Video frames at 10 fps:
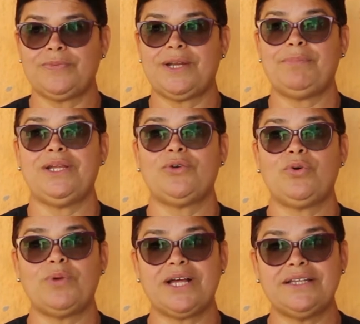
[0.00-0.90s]
Trabalhei
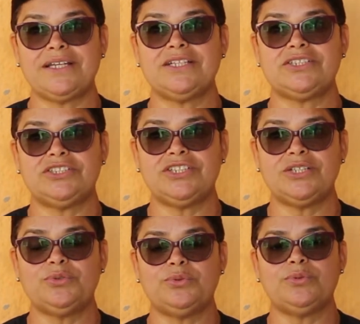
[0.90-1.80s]
como catequista de
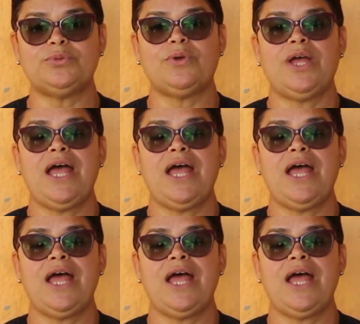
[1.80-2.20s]
adulto.